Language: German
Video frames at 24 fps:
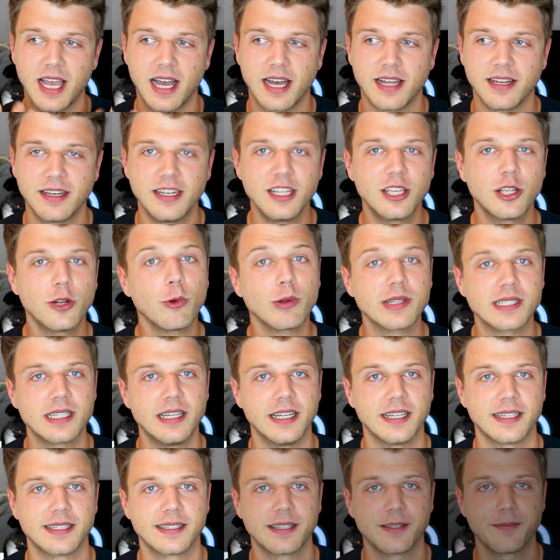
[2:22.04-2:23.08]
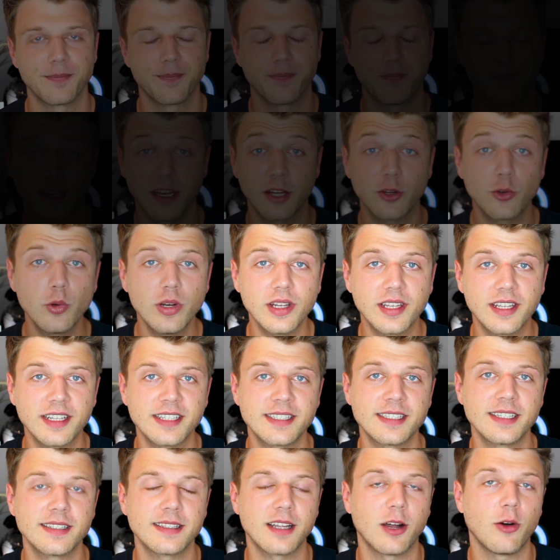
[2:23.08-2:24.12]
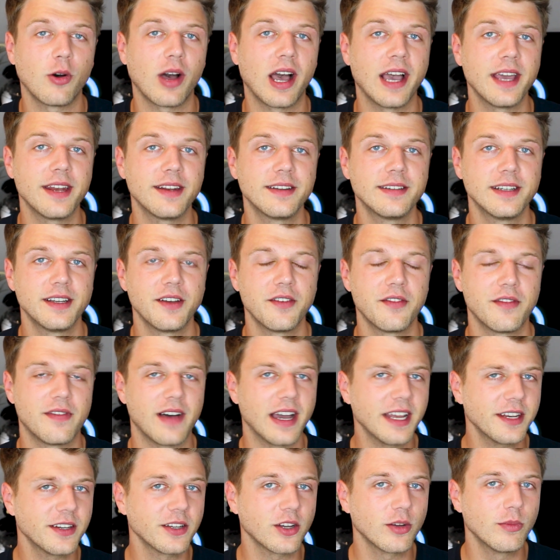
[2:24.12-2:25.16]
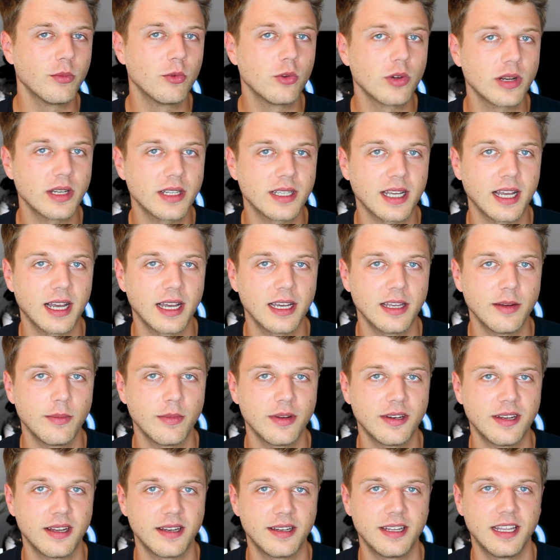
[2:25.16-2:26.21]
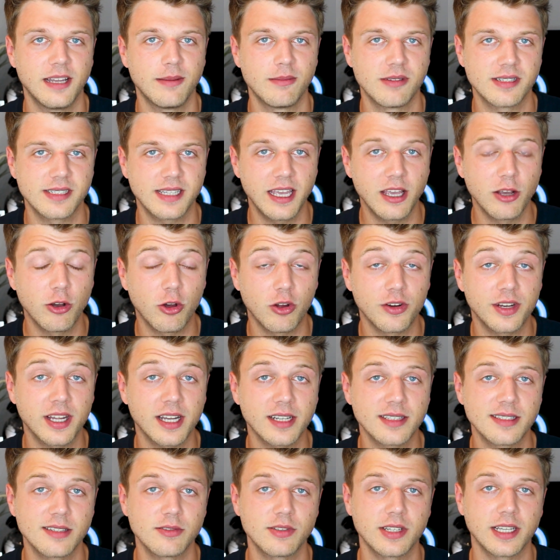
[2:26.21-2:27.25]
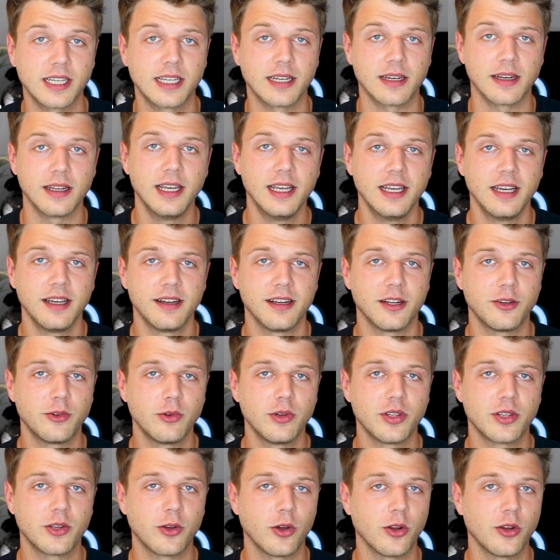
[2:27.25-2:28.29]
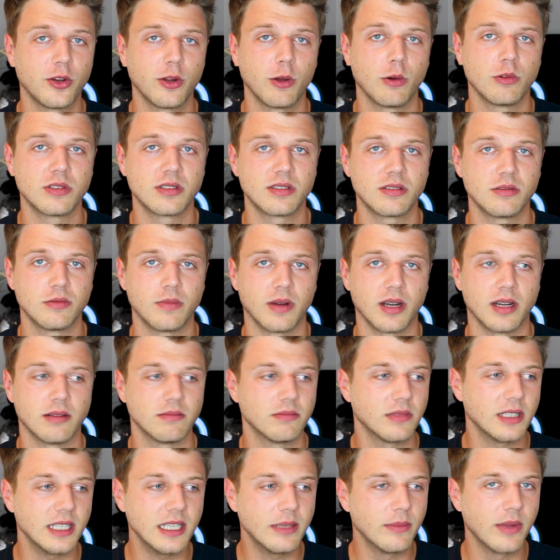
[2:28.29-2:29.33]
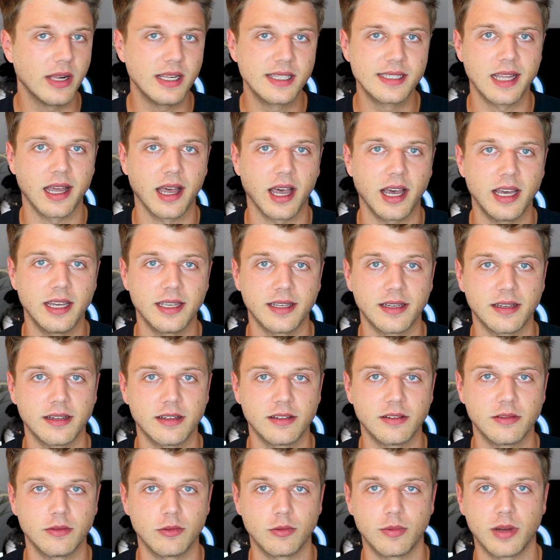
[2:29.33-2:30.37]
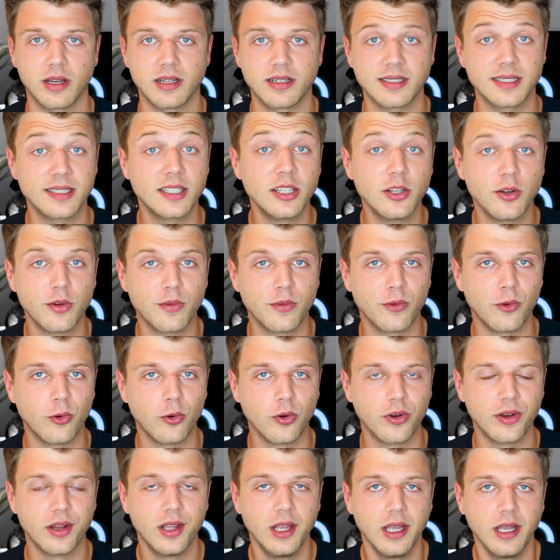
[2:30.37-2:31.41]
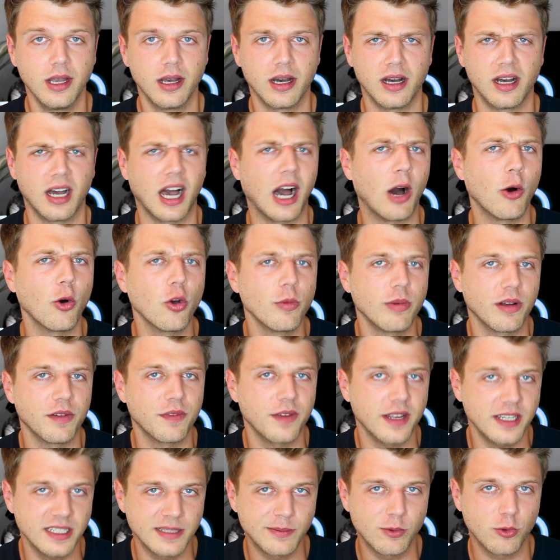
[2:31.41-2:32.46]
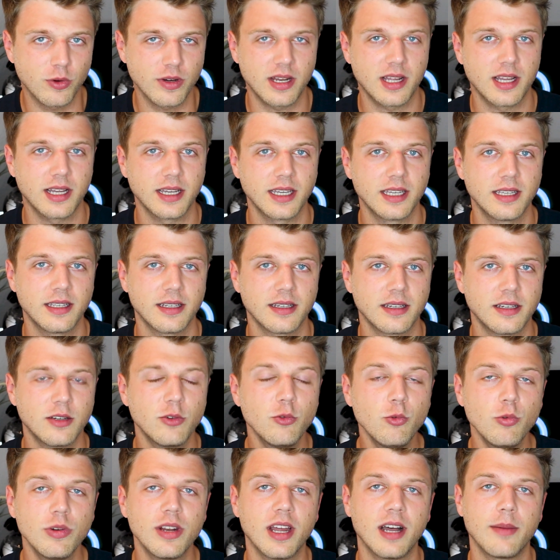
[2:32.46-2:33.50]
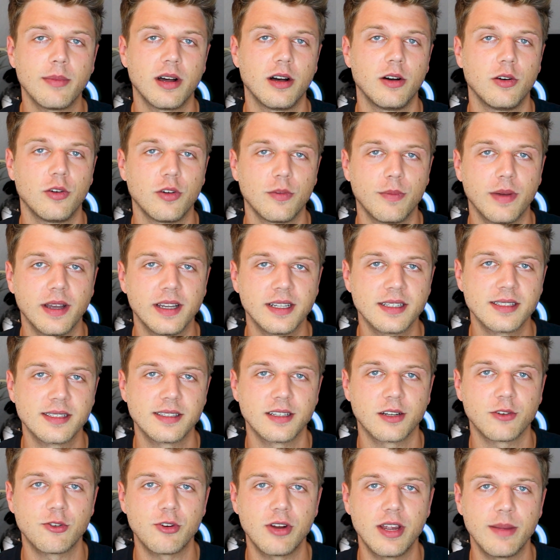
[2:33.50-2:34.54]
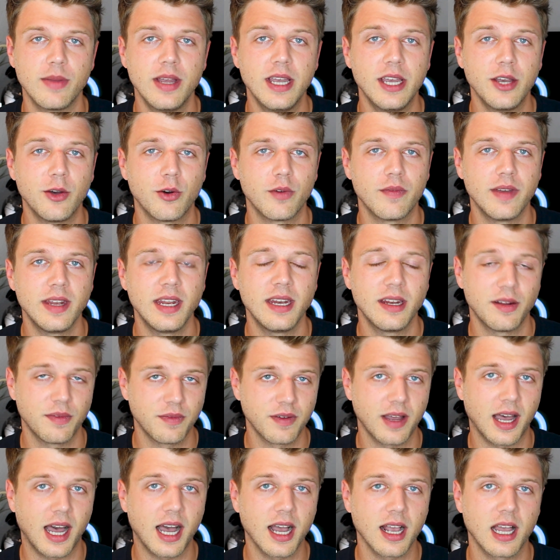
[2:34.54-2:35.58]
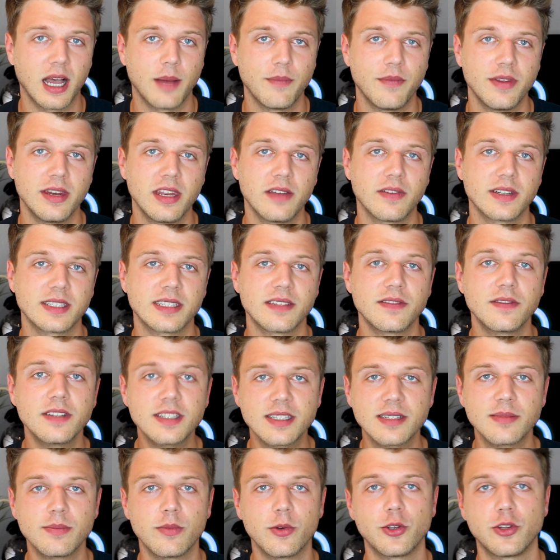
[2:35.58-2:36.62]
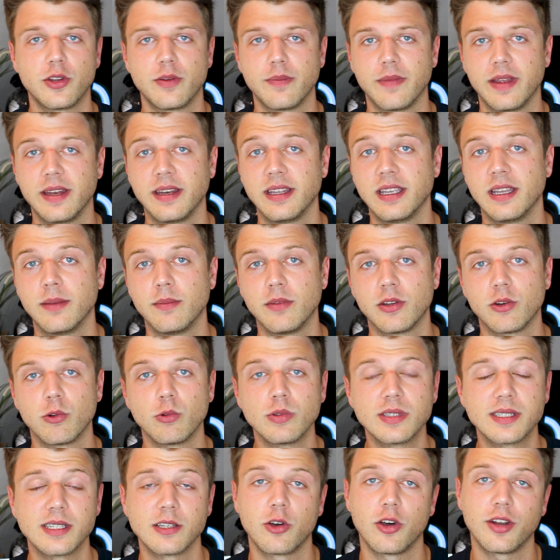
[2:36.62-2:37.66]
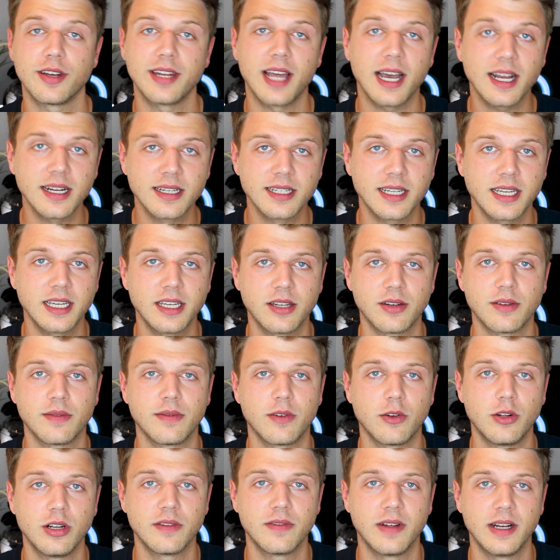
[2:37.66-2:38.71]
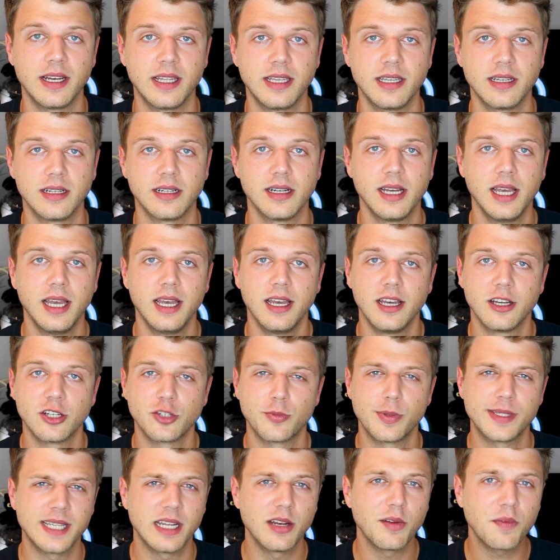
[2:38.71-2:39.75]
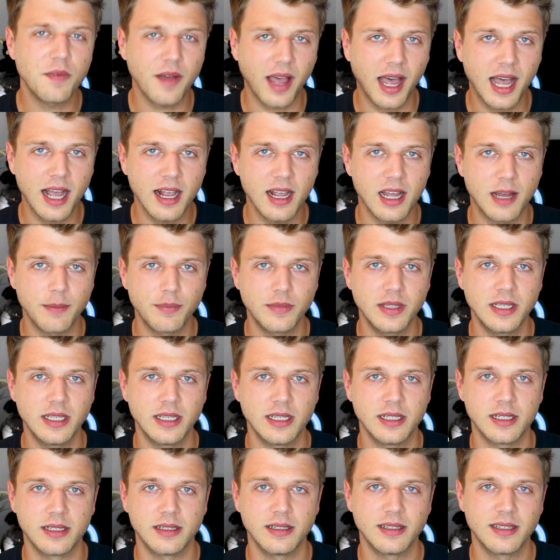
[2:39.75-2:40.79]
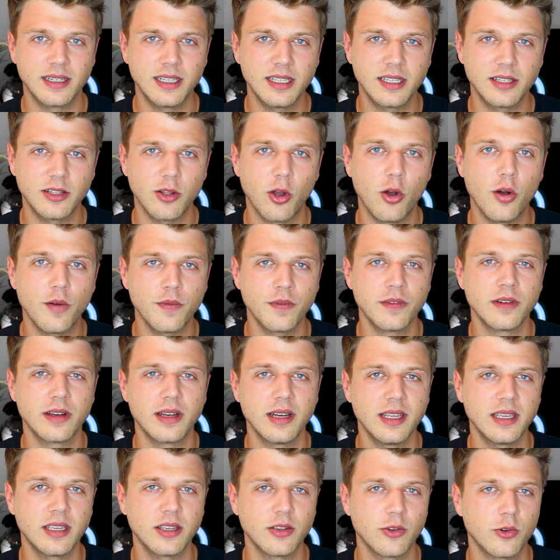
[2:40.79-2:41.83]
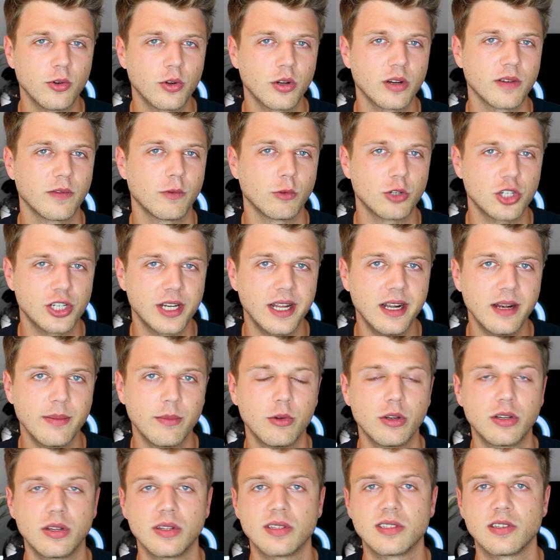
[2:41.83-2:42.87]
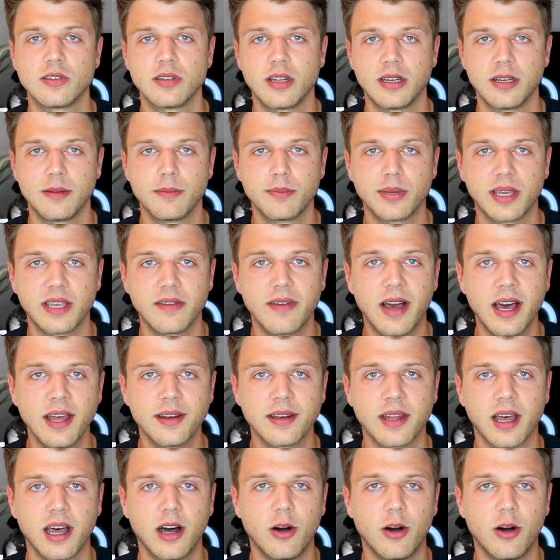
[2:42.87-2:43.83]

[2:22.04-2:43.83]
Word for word: ja nicht loslässt. Natürlich ist es auch eine weitere Möglichkeit, mit der DMSG in Kontakt zu treten. Natürlich könnt ihr uns über E-Mails erreichen, über das Telefon, äh, auch über Facebook-Nachrichten, nun aber auch bei Instagram. Und wenn ihr da Fragen habt, wenn ihr was wissen möchtet, wenn ihr mit uns in Kontakt treten wollt, weil ihr spezielle Fragen habt, die ihr nicht öffentlich irgendwo stellen möchtet, sondern im privaten